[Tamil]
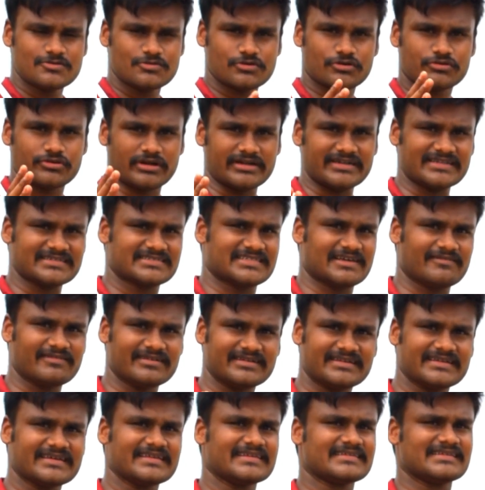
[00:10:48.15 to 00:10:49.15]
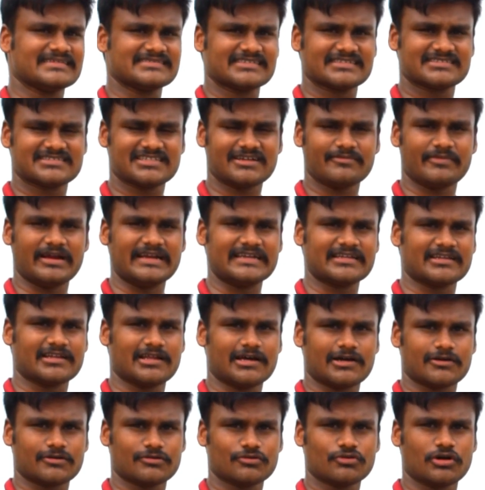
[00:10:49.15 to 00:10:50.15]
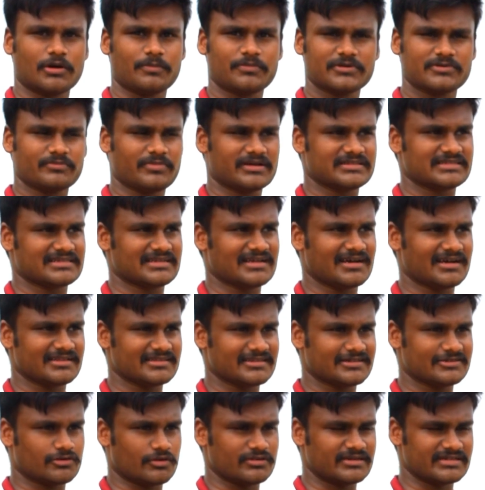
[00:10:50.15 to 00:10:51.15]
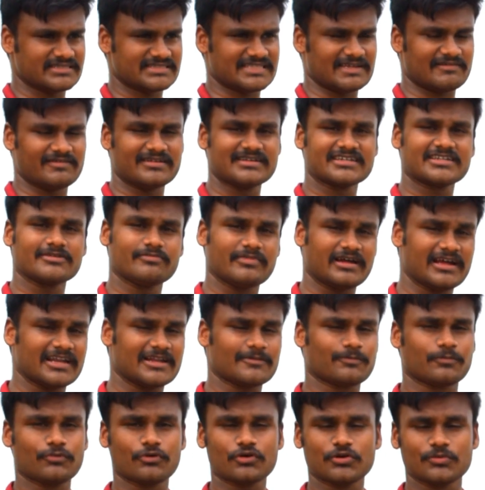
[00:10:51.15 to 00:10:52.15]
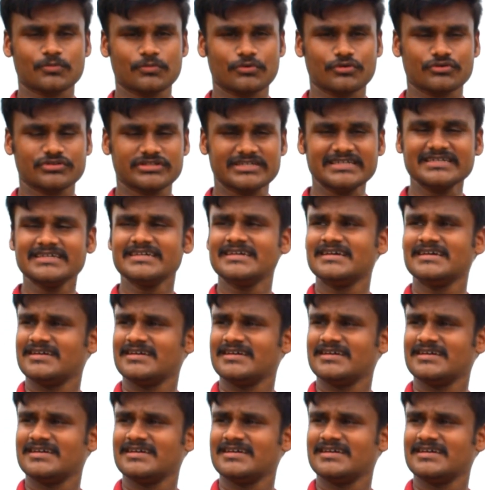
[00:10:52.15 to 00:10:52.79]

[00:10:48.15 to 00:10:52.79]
ஒரு டுவெண்ட்டி செவன் டிகிரி செல்சியஸ் தான் மெயின்டைன் ஆகணும் அப்படின்னு பார்த்தீங்கன்னா அந்த டுவெண்ட்டி செவனுக்கு மேலே போகும்போது